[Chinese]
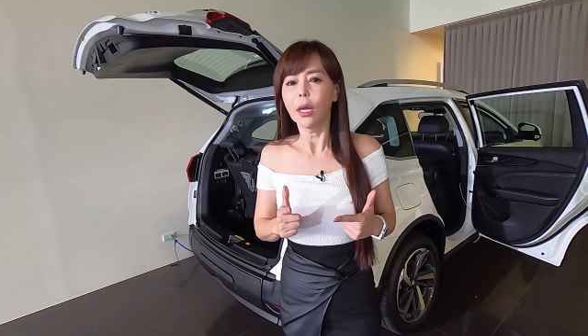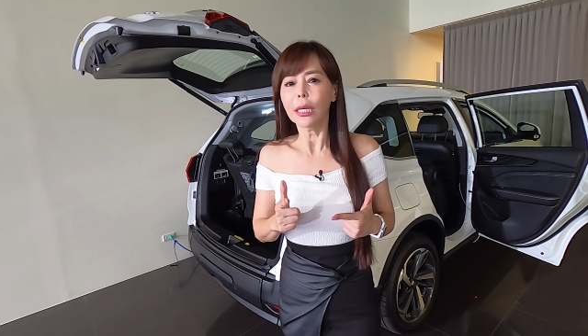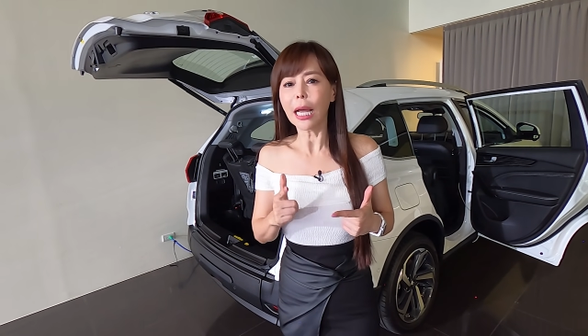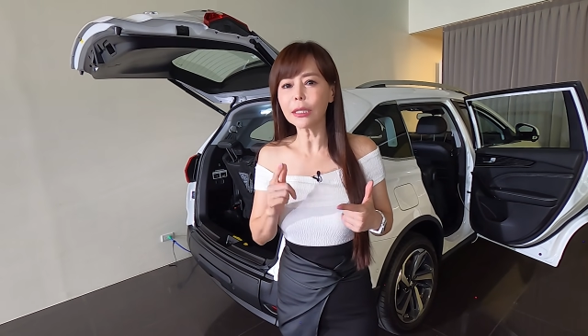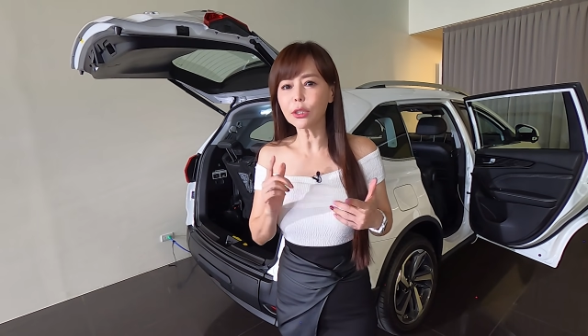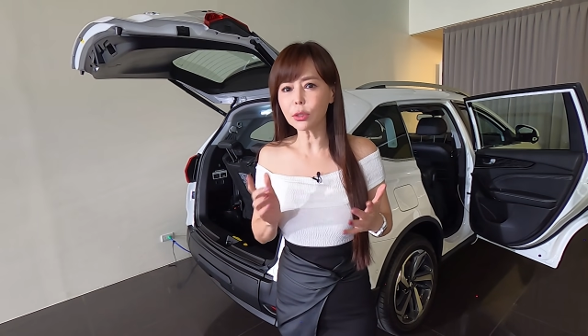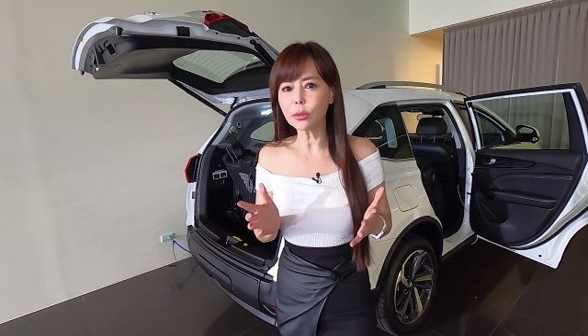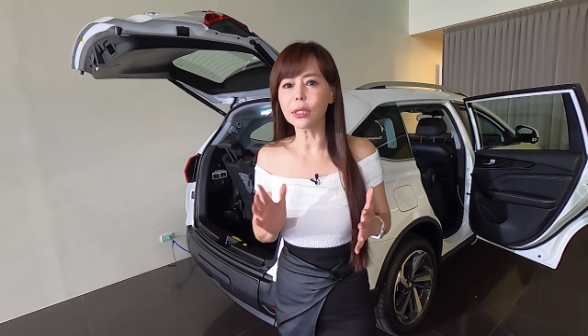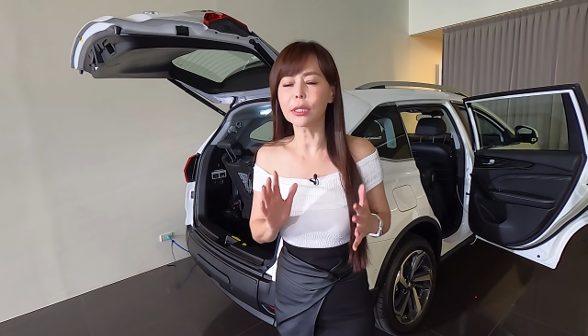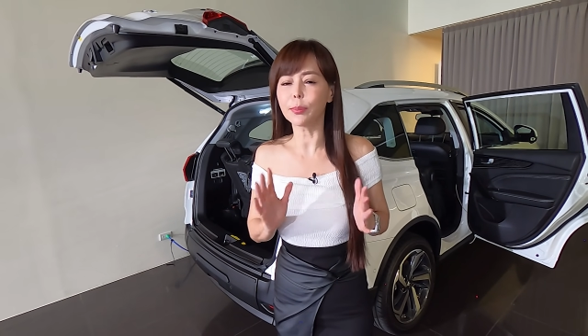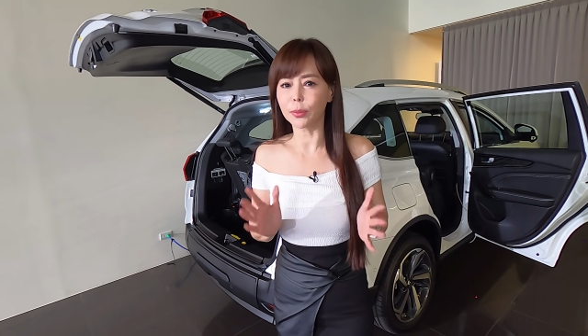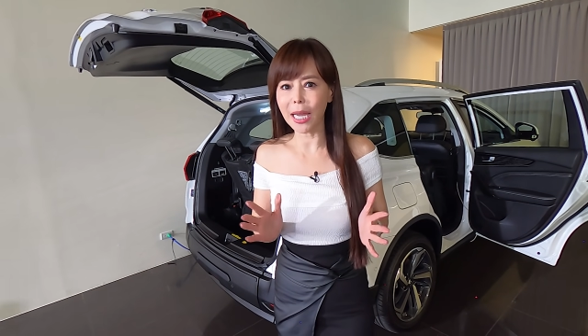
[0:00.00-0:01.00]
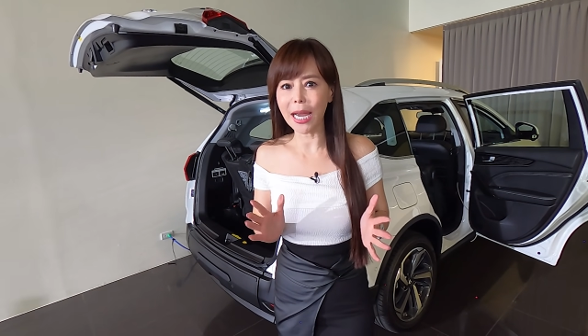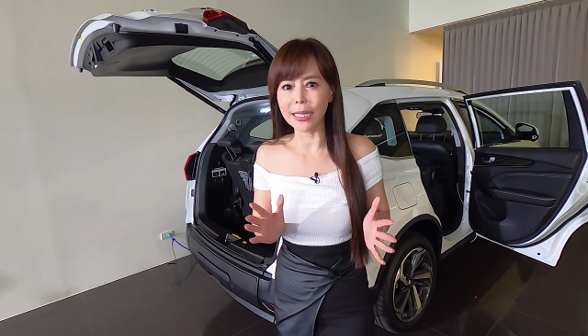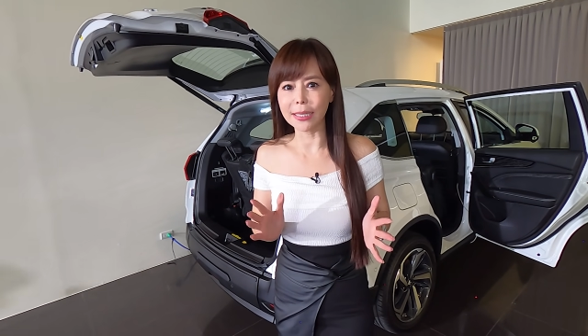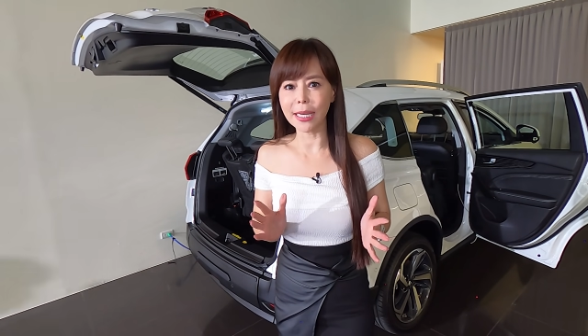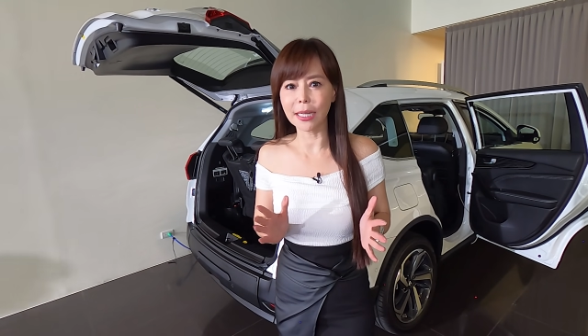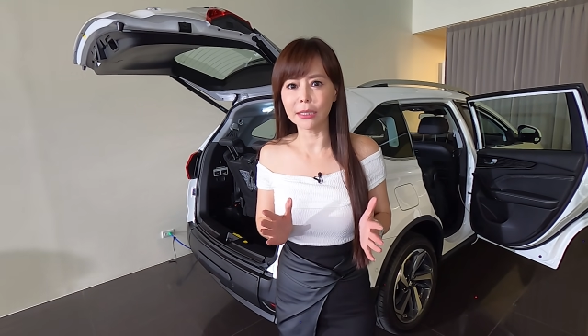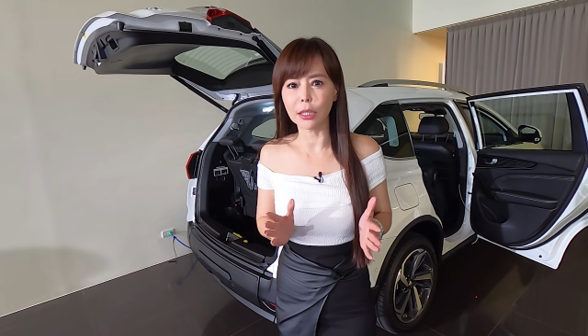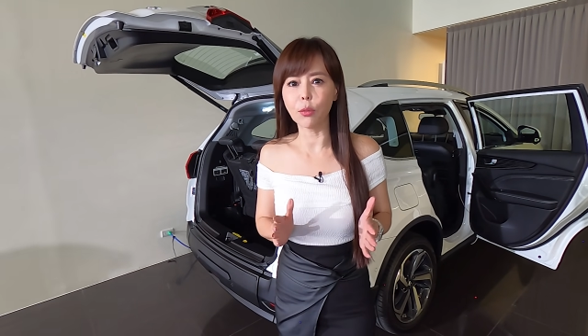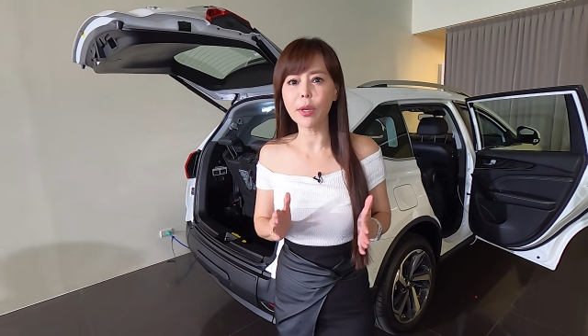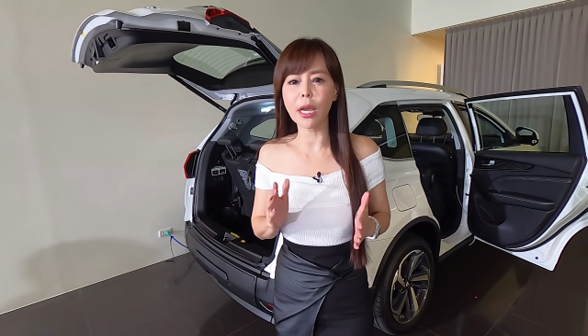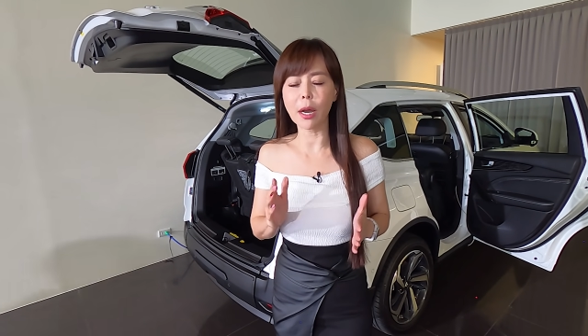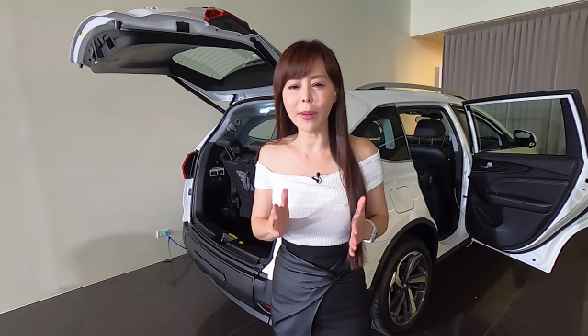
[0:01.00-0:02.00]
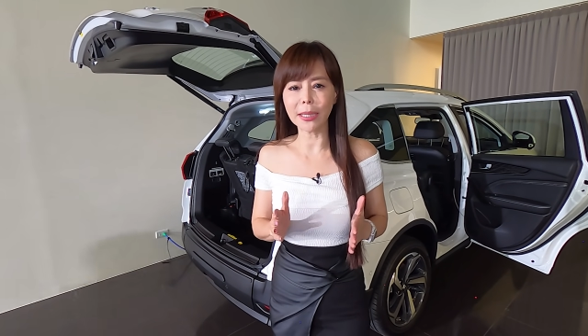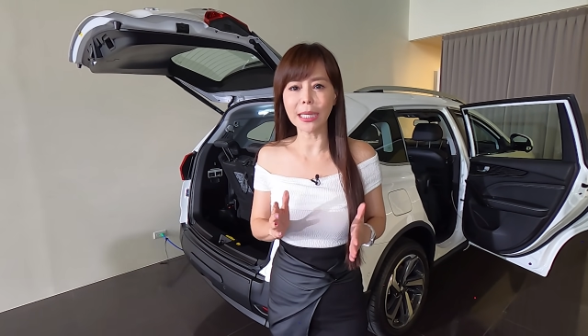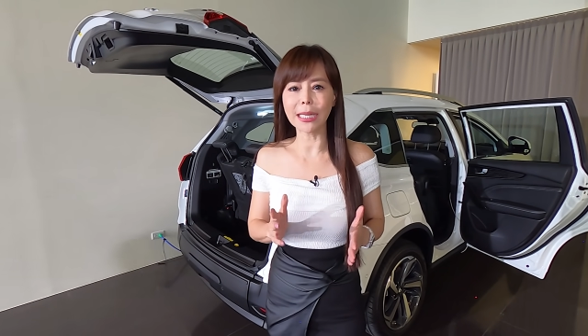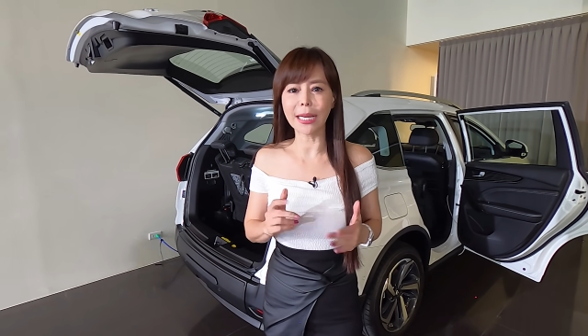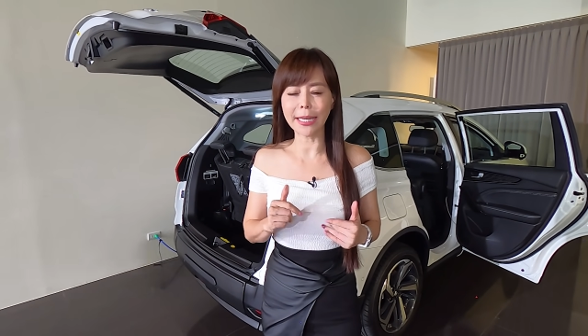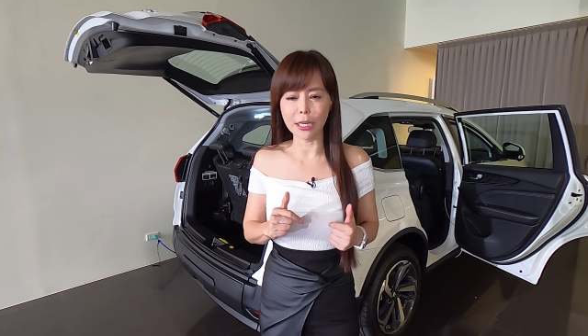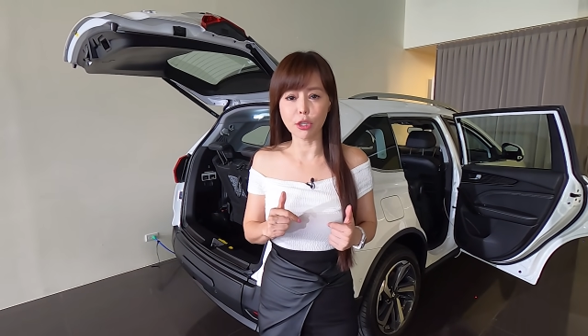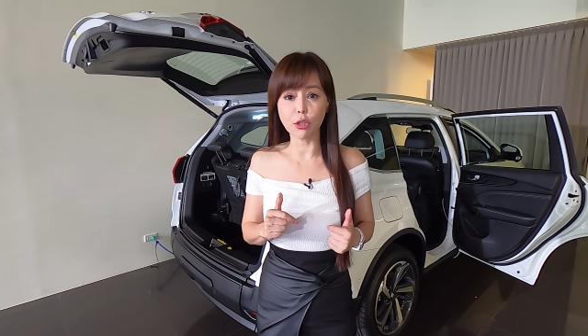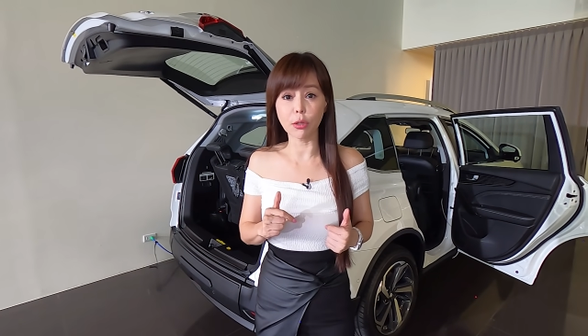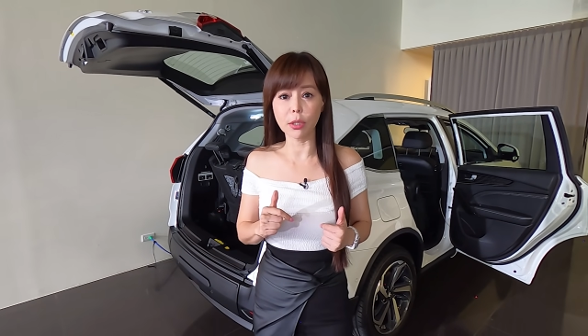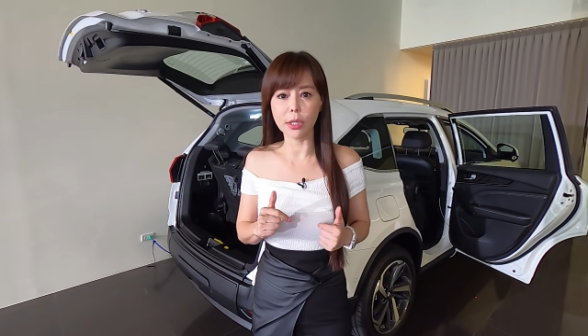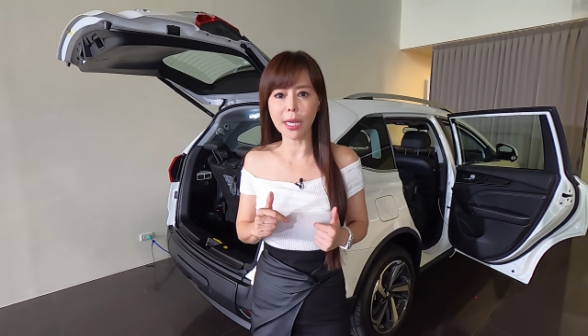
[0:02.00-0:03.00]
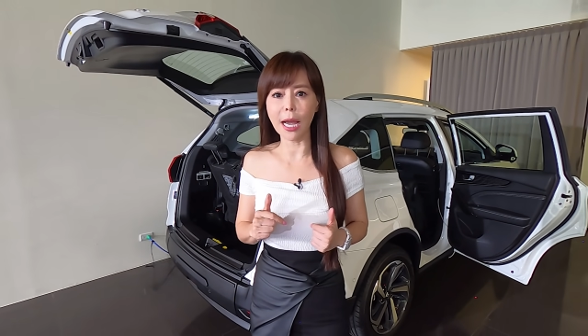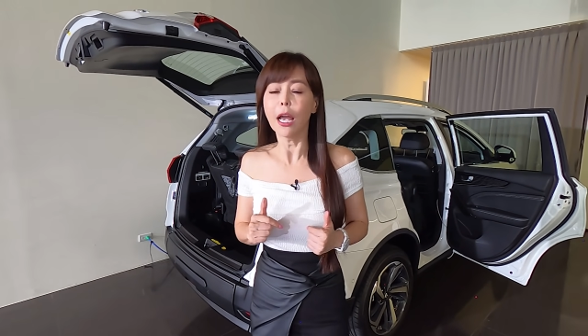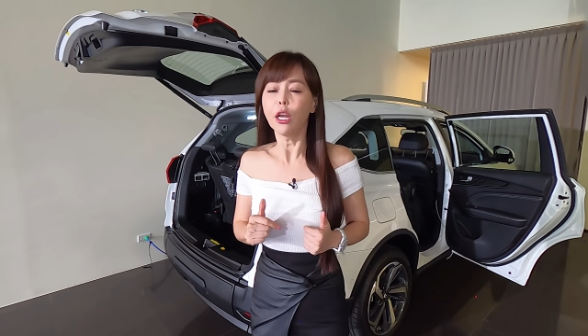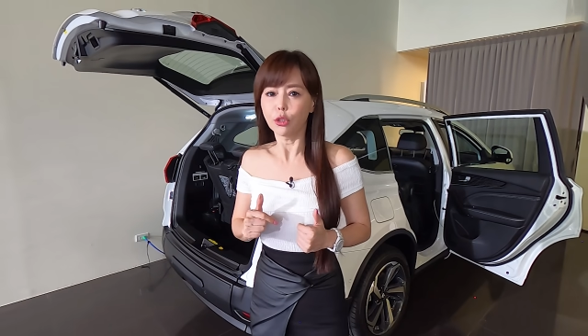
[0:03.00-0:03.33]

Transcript: 它的收折是不太一样的，我也要帮大家感受一下，